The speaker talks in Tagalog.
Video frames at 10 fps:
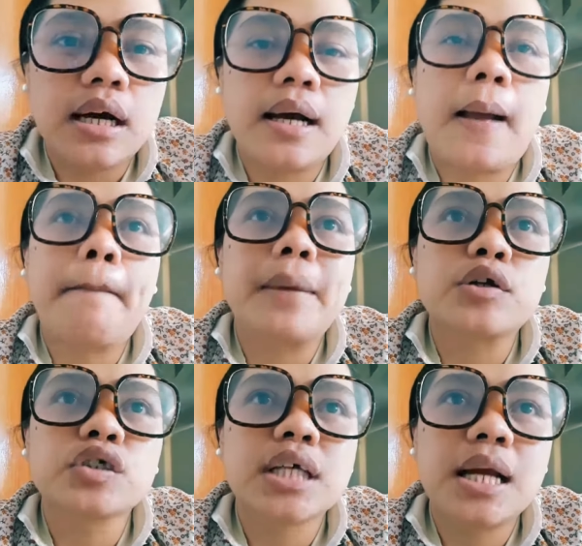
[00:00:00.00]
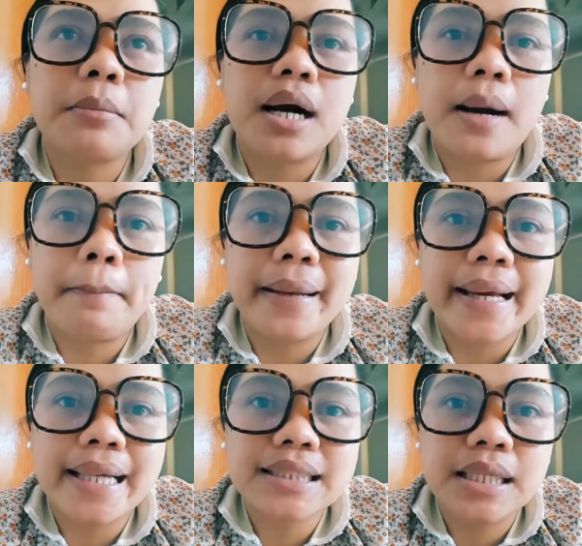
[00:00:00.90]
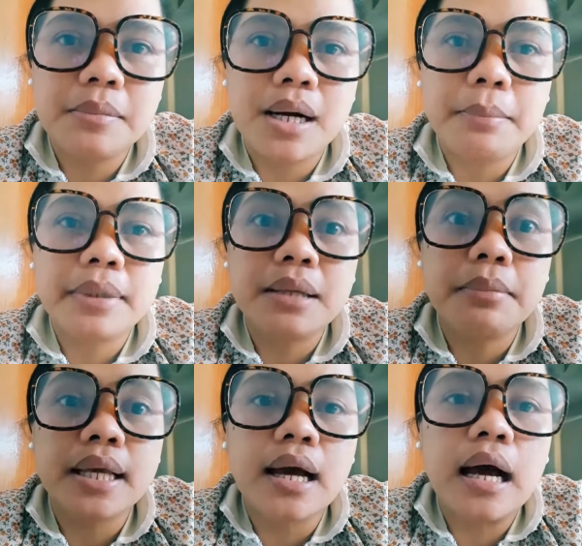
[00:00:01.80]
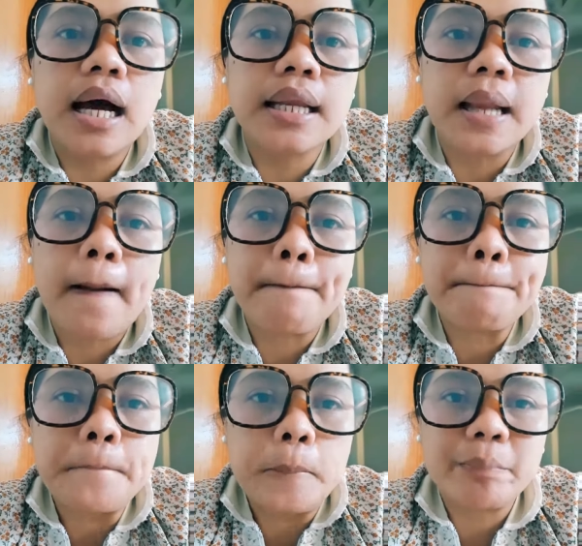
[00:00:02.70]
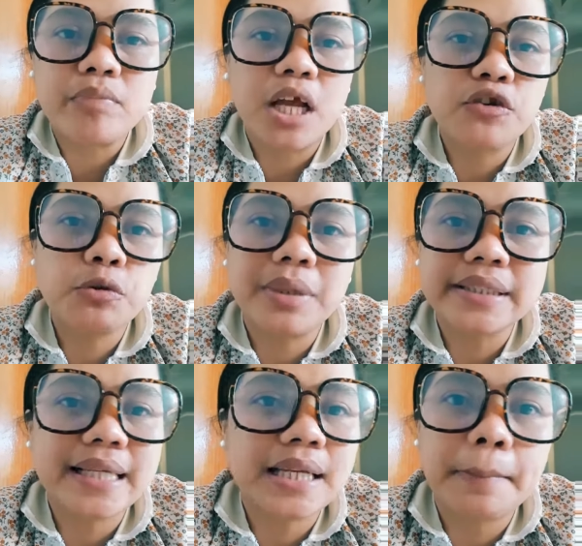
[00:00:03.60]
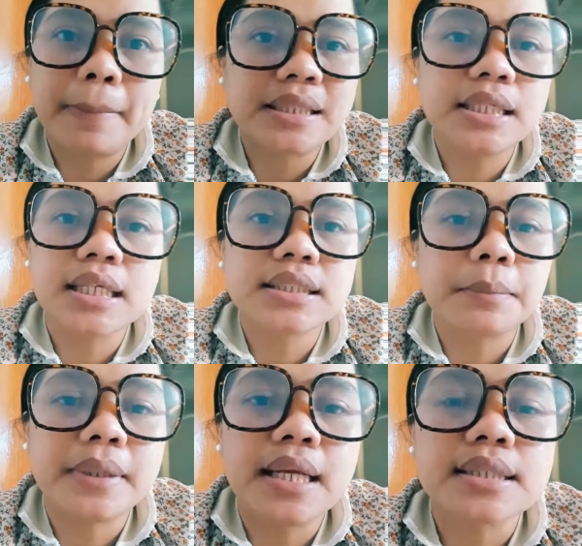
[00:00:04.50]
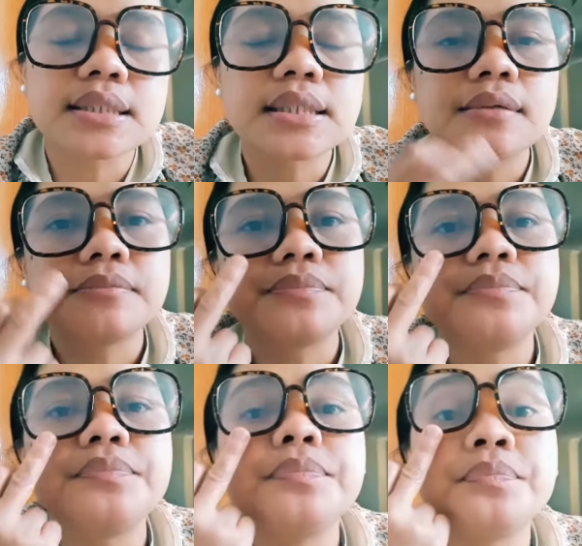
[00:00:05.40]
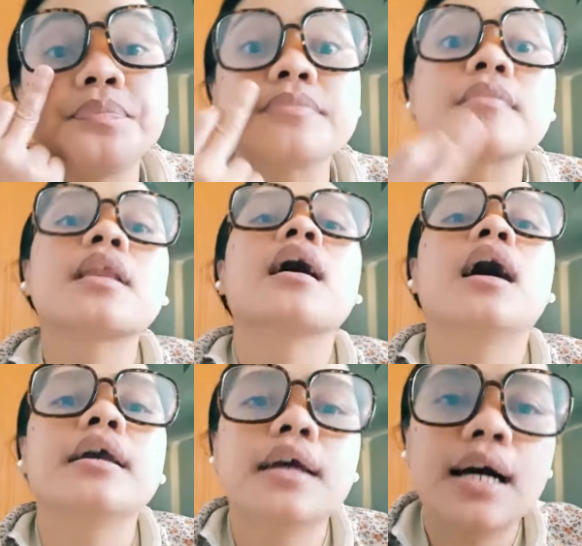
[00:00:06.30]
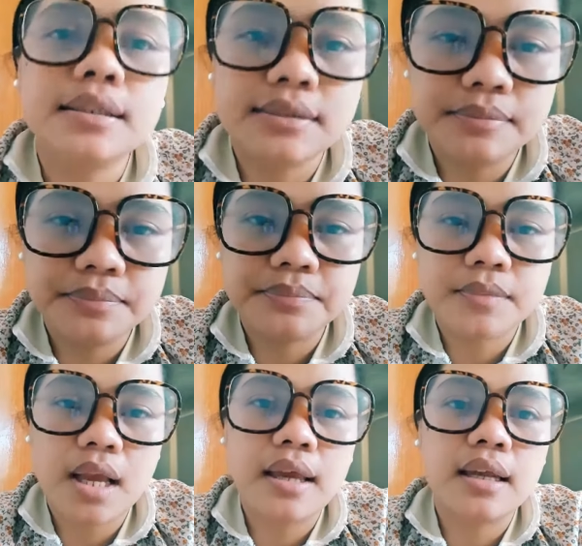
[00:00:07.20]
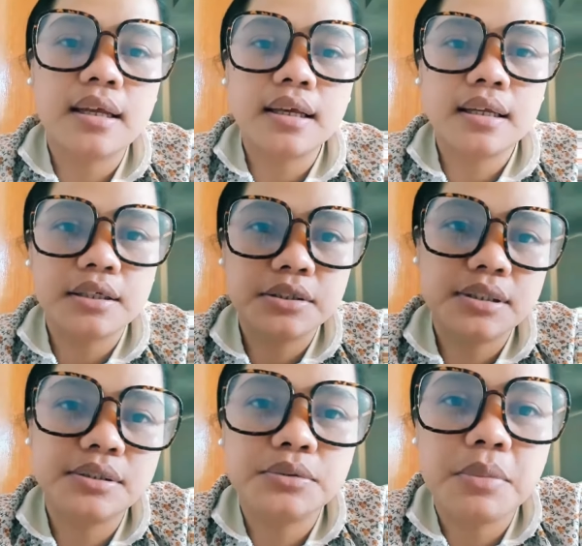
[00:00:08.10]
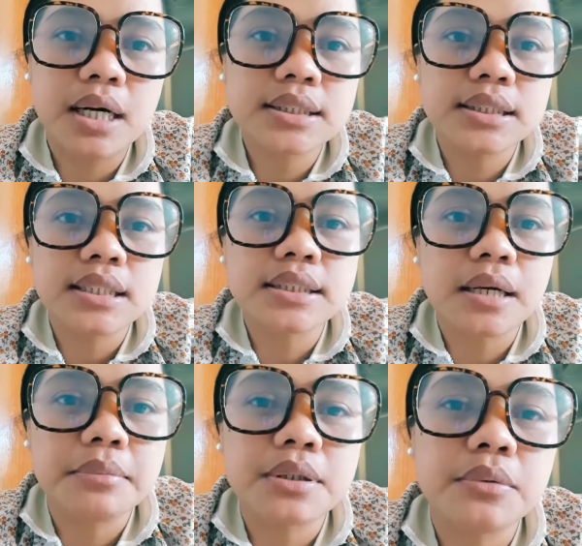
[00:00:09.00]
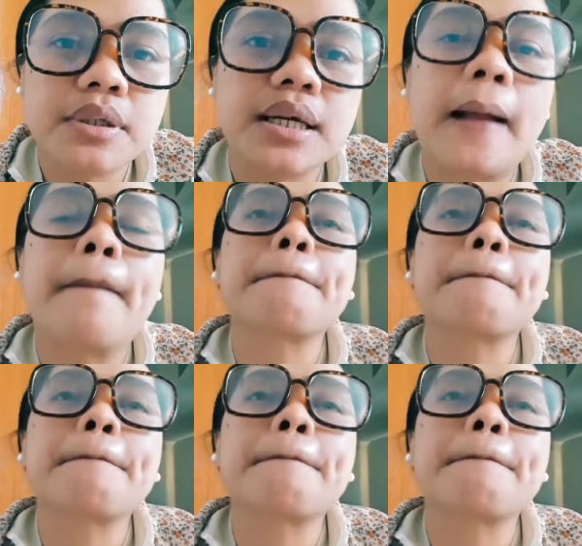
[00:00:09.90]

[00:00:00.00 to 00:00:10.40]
na meron silang mga aplikante ng mga pinabayaan. Dumating ng patay na sa Pinas. Ayan. Ayan, ayan, ayan yung mga sinasabi ko eh.